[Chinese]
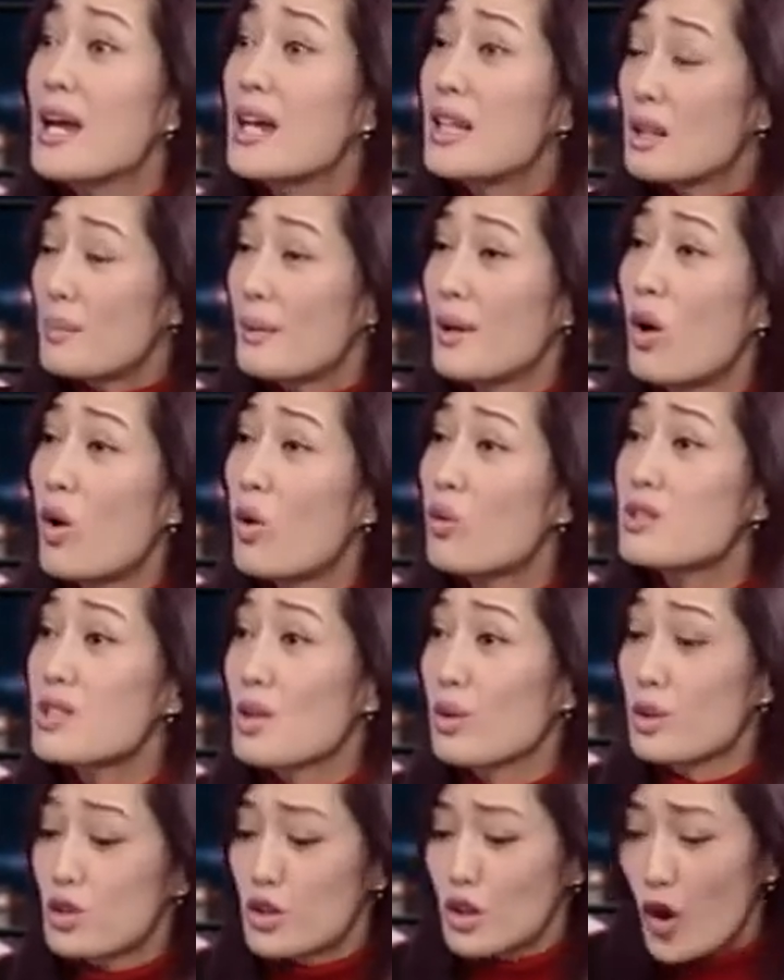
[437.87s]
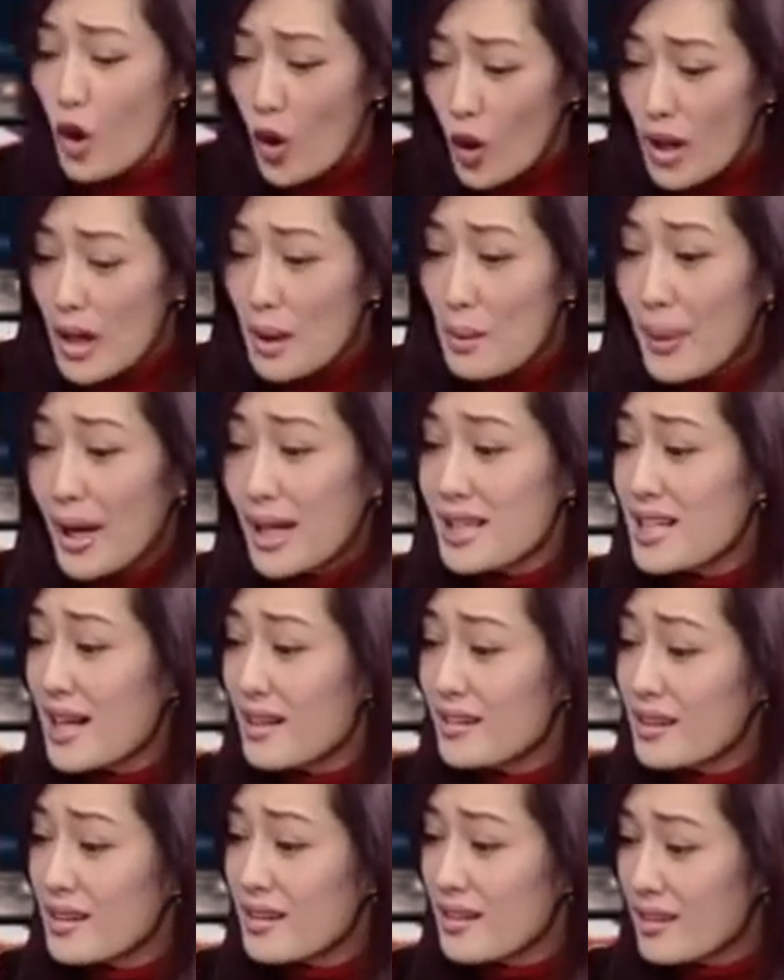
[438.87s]
你被轰走了之后，赔
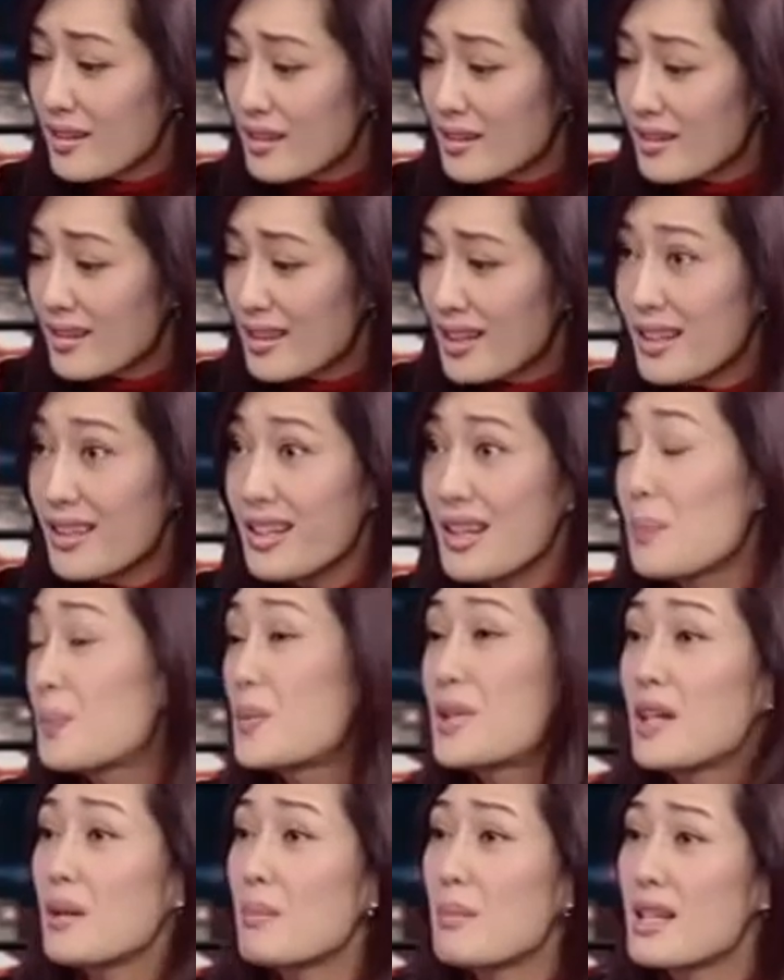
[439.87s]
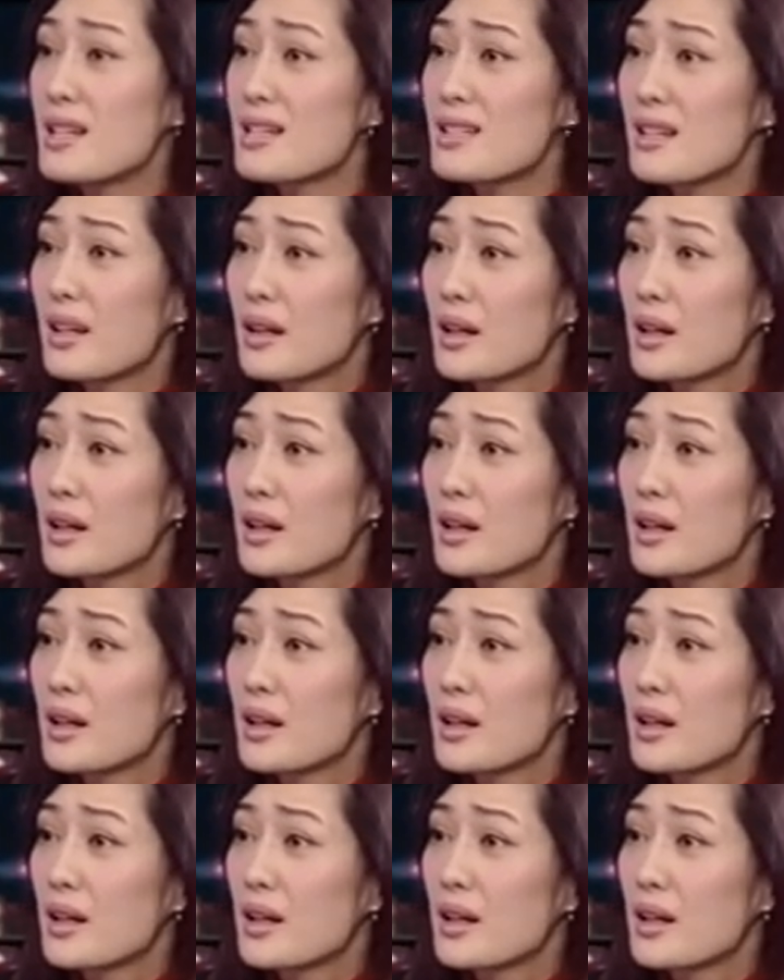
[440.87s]
偿你。而且下面在没